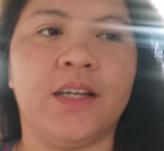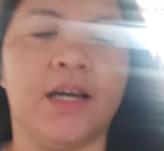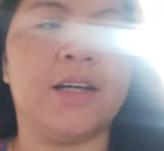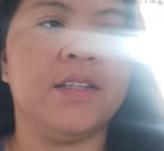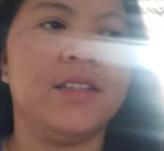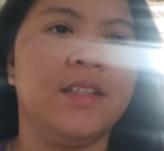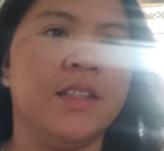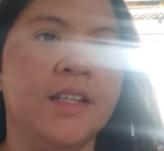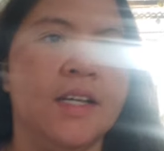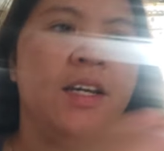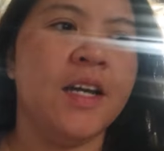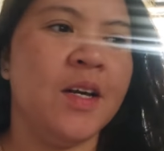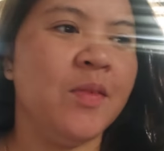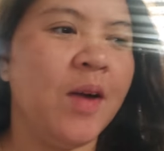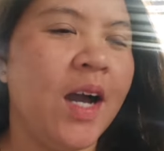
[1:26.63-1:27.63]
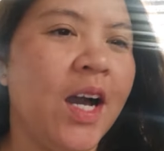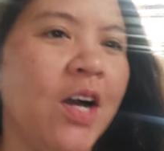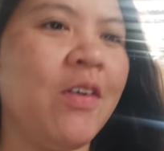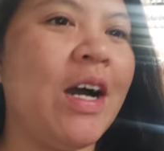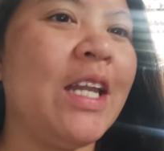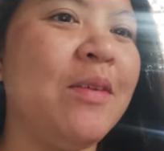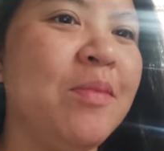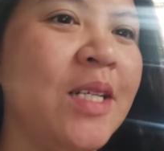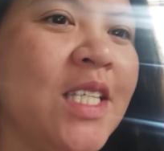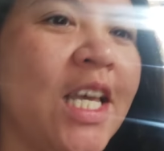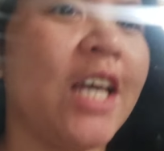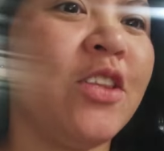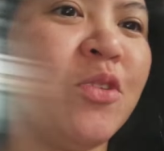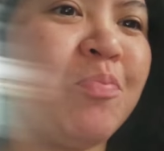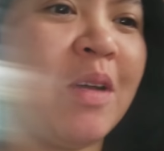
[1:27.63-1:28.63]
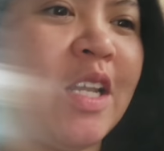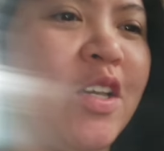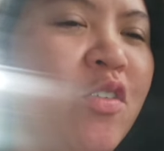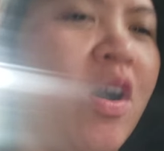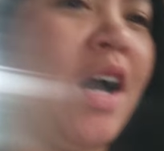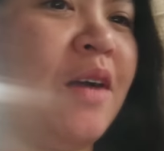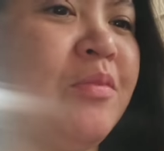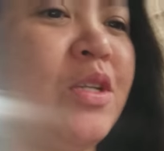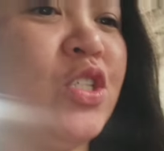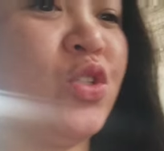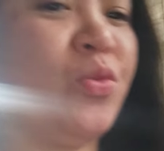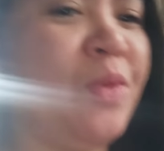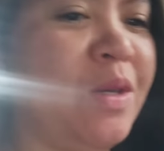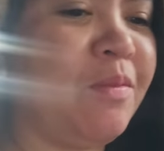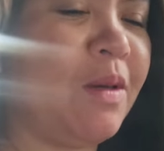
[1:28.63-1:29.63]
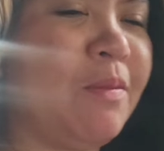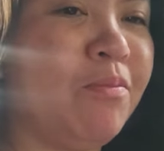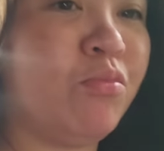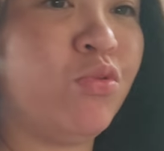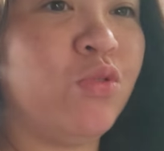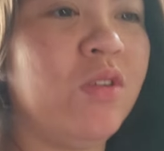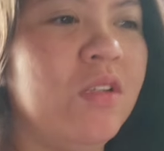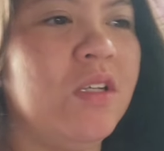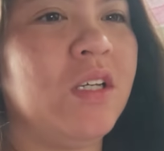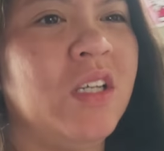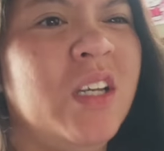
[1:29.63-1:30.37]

Ayan. Mga boss, eto pala yung aming swimming pool.